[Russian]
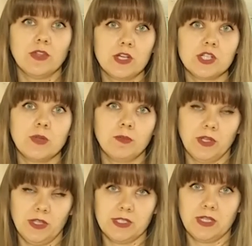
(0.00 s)
нашей
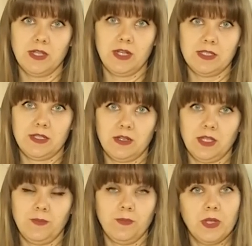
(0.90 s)
многонациональной
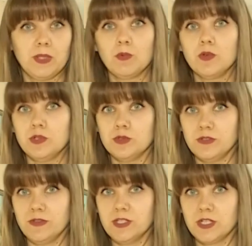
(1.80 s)
страны. Поэтому
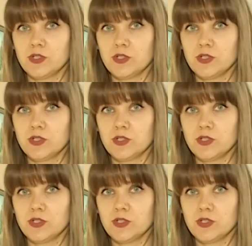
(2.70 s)
неудивительно,